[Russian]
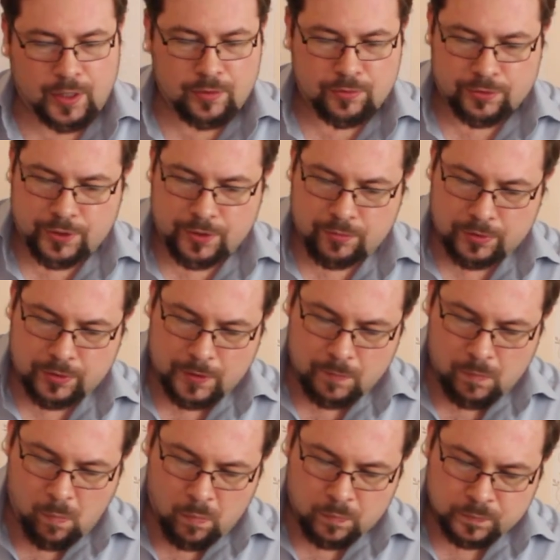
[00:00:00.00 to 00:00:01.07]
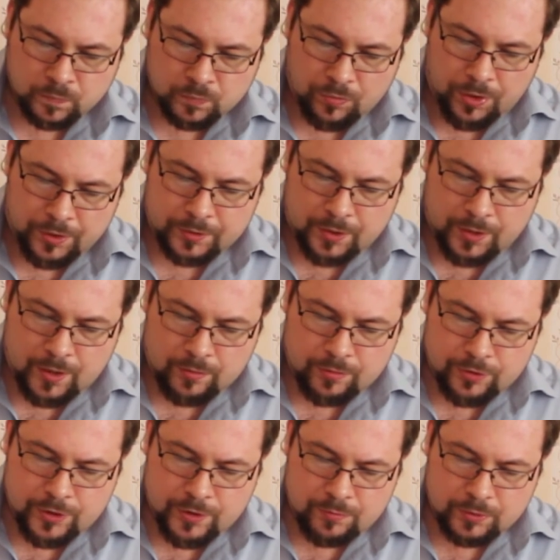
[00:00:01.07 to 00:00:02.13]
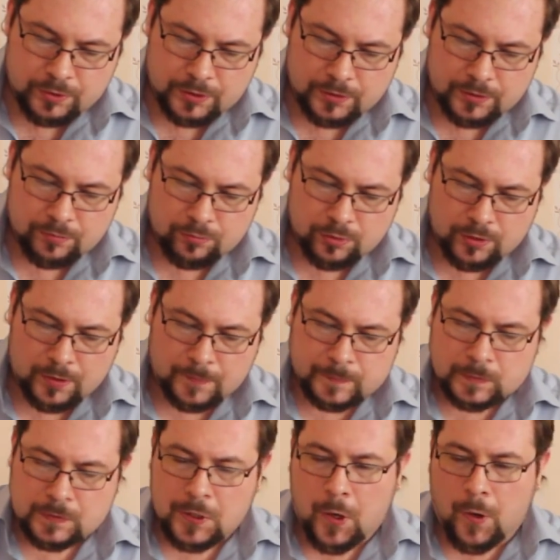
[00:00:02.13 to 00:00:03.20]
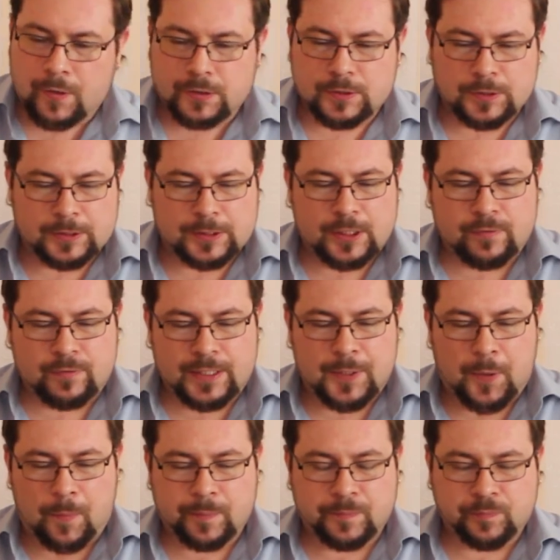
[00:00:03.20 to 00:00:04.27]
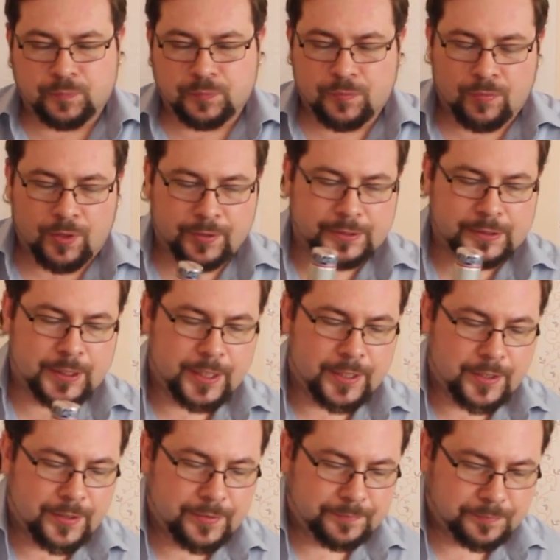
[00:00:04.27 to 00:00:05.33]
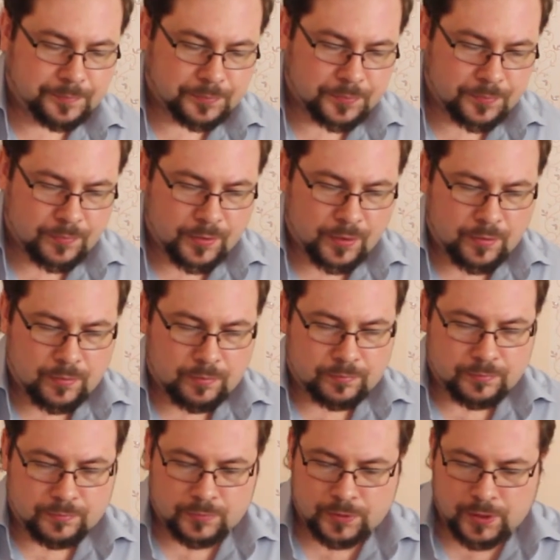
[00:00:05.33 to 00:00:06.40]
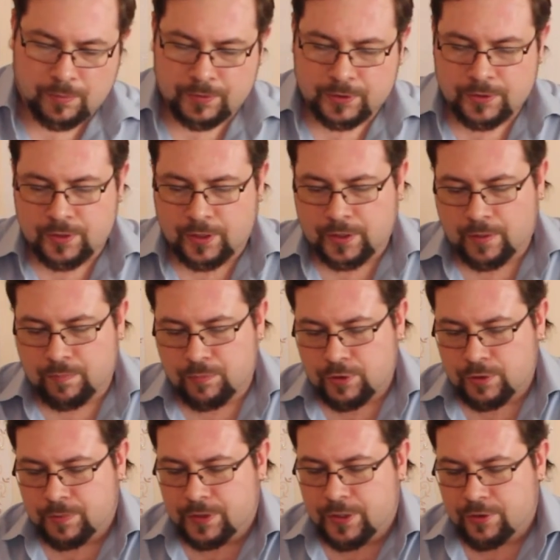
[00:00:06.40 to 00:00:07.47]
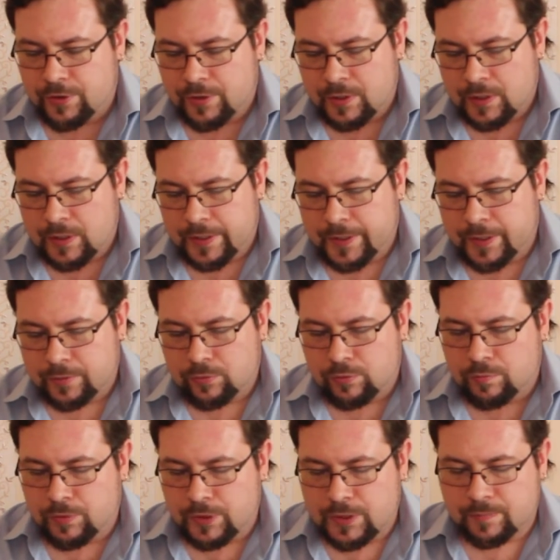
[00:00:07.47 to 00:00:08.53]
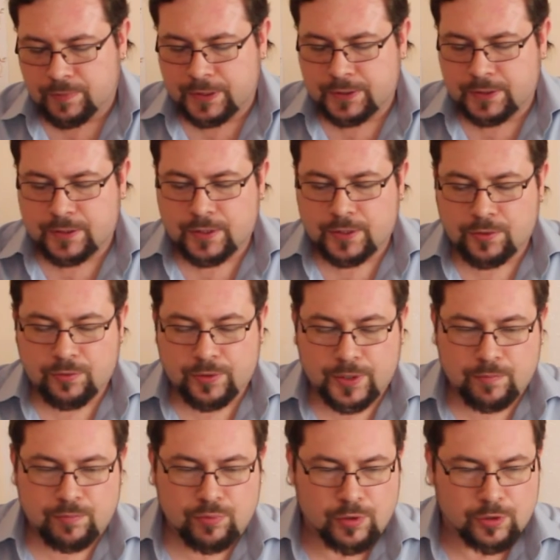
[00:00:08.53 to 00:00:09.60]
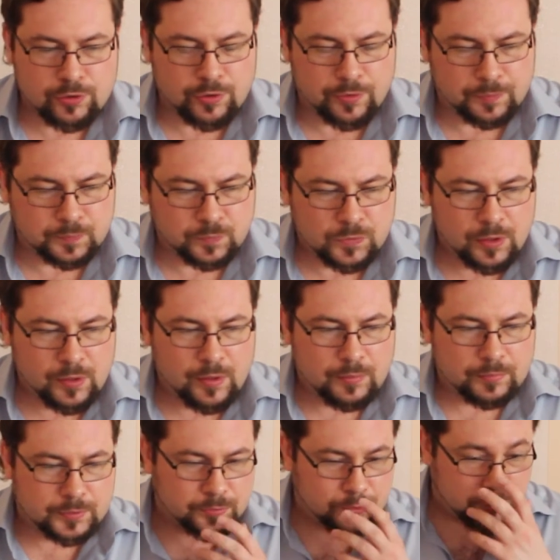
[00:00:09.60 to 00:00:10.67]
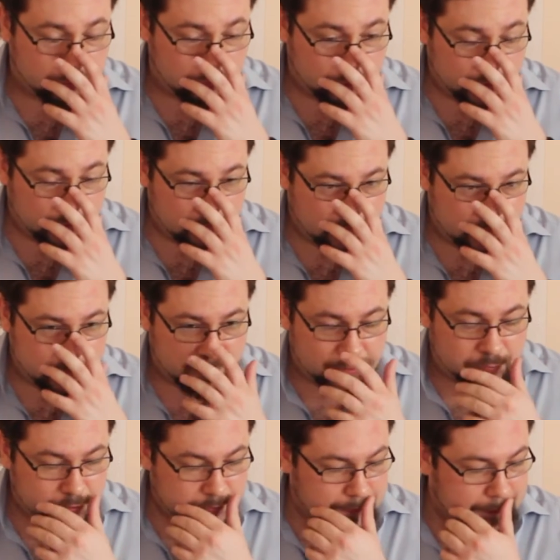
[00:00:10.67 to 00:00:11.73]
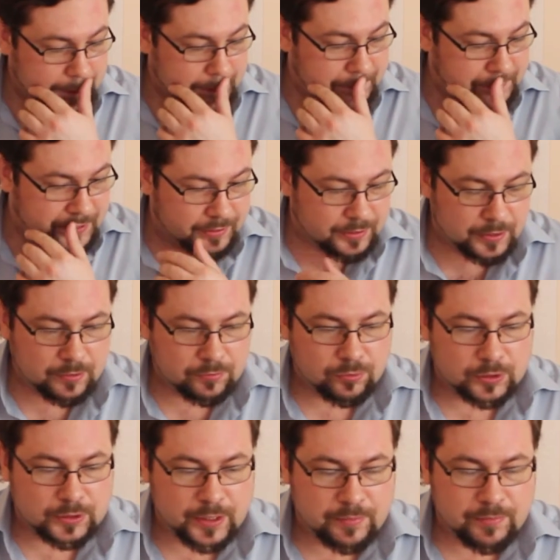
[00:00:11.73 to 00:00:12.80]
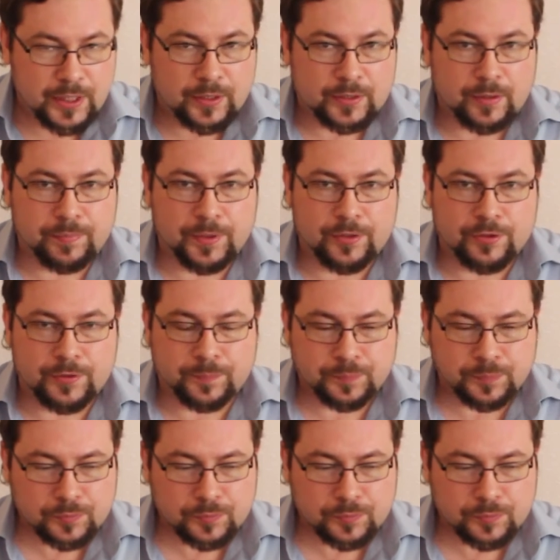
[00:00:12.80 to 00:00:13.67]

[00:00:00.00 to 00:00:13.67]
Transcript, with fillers: хорошая водка. Это хорошая водка, это водка э, за свои деньги. Я бы, не знаю, я бы, может быть, даже готов был заплатить за нее и больше. Потому что водка классная, водка питкая, водка имеет, опять же,